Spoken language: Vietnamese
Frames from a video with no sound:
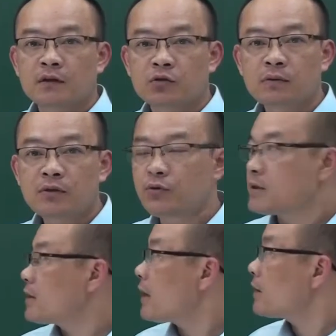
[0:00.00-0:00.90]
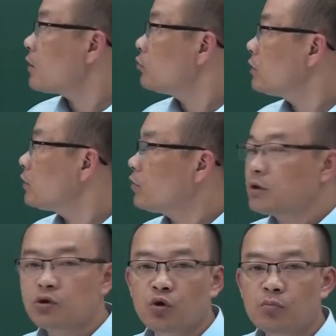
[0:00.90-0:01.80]
Chúng ta chuyển sang câu tự
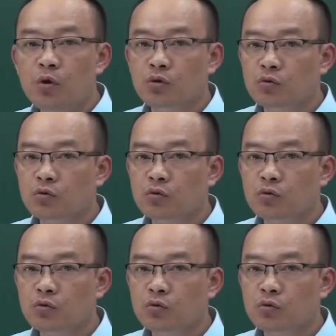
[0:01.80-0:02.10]
luận số 1